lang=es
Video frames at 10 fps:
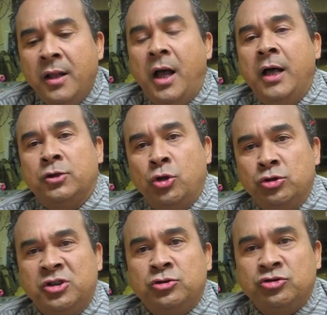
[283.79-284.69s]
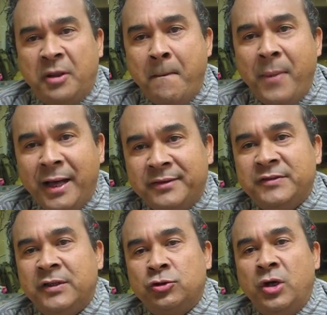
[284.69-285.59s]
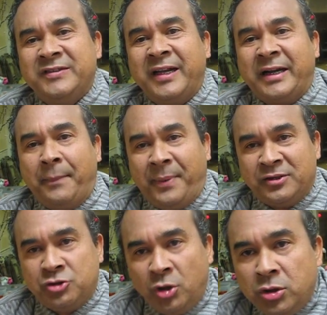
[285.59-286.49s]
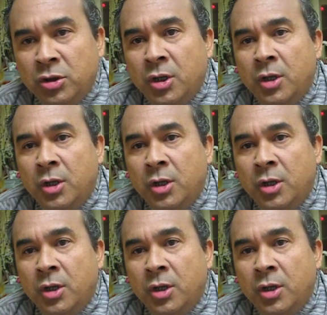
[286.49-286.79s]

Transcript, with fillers: a todos estos embates, a toda esta represión